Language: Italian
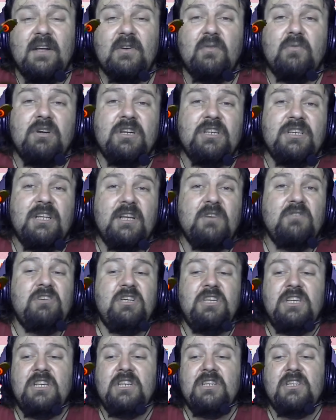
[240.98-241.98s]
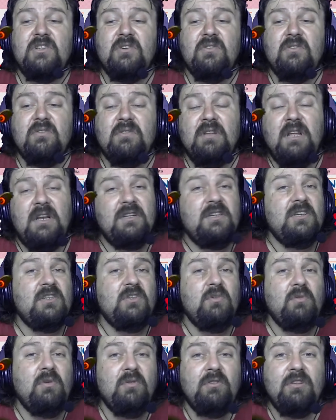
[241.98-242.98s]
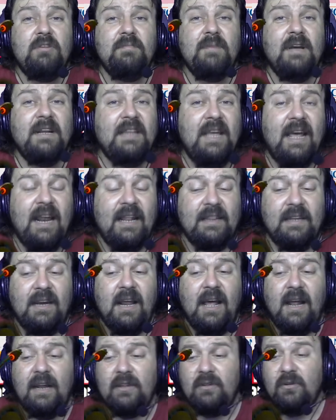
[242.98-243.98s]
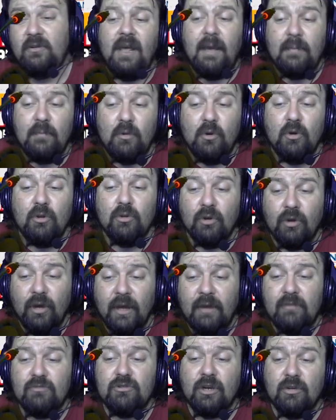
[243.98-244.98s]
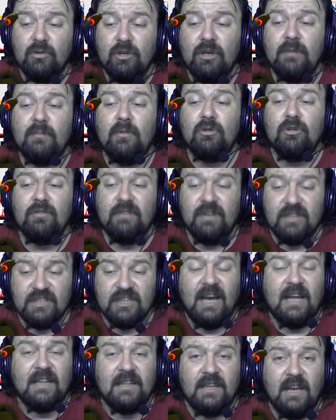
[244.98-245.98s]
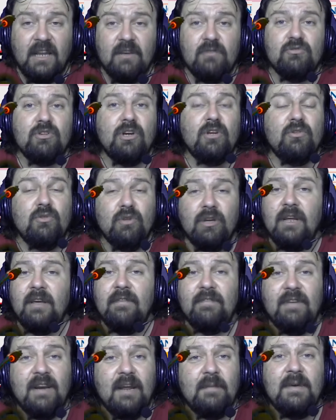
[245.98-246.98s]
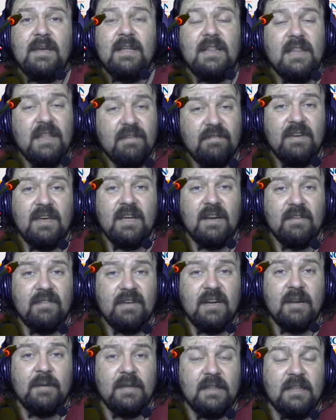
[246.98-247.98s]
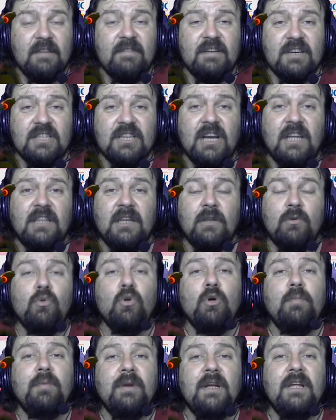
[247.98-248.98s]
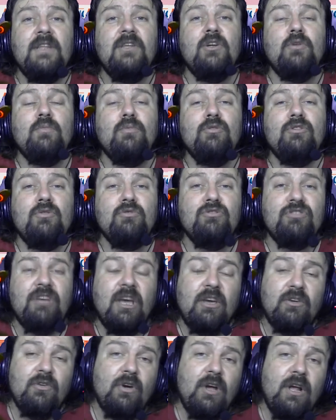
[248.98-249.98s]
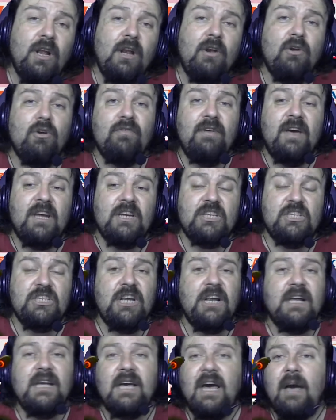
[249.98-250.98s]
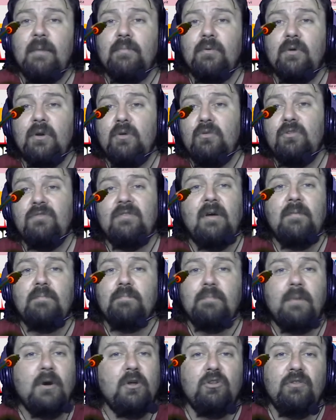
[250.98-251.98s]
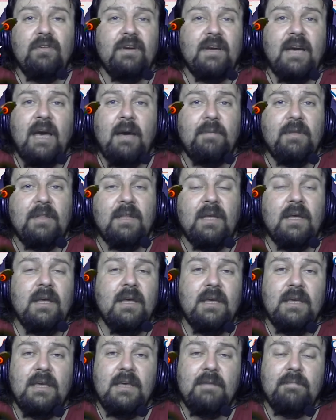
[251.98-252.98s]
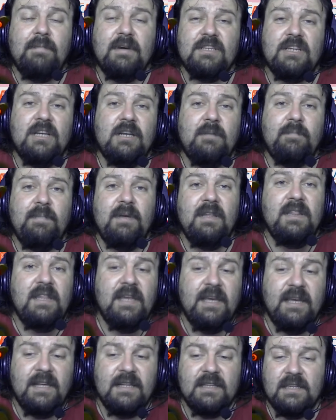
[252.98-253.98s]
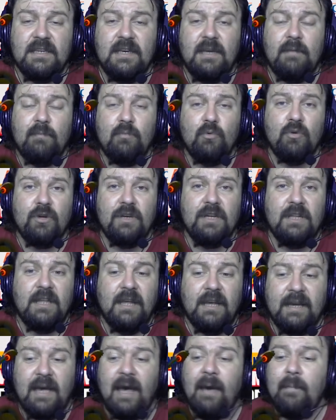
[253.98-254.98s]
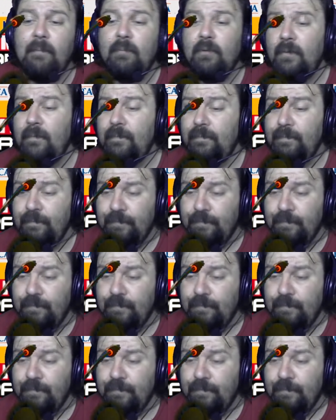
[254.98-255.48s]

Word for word: un esterno sinistro dello stesso ruolo di Martella tra l'altro, è, molto, è un giocatore molto versatile, è un giocatore veramente veramente, vera, veramente versatile. Tu lo prendi, lo butti in un secchio, lo versi nel campo e lui va un po' dove capita, in base alle pendenze e ai buchi del campo.